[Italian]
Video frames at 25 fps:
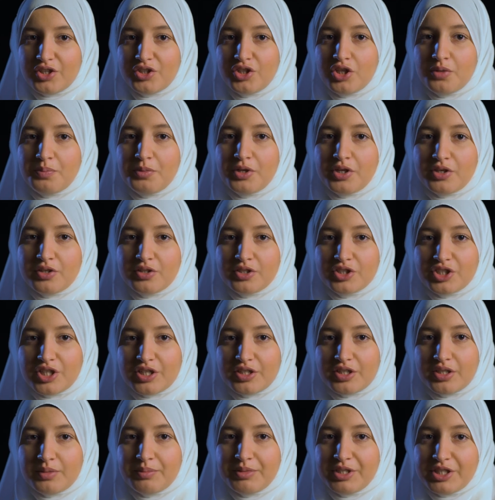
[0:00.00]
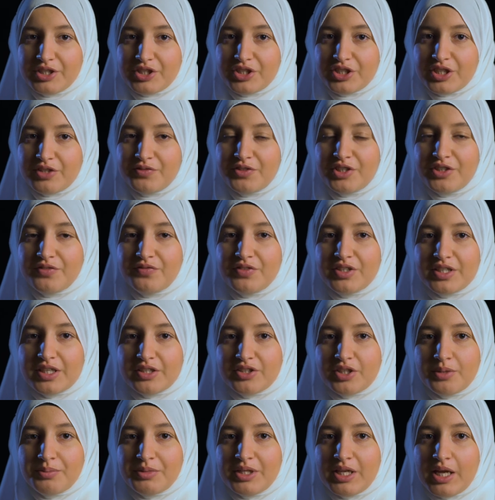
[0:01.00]
Dopo il concerto a Brescia venne
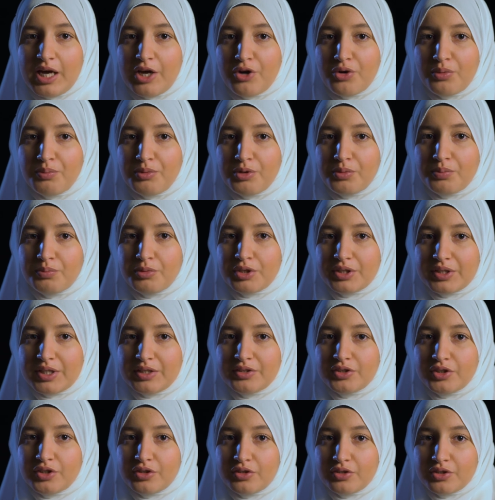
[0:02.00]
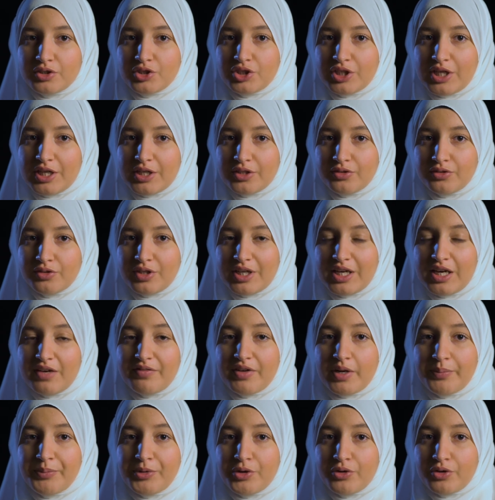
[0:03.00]
invitato a Milano per un importante concerto che
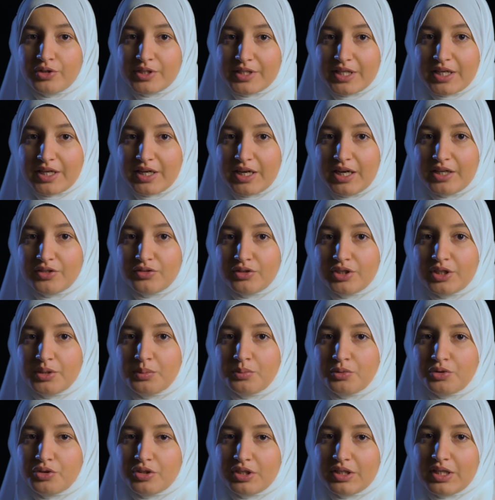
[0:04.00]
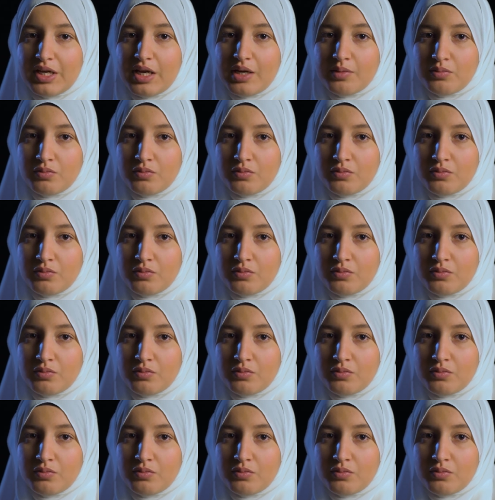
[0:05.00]
l'avrebbe consacrato nel mondo della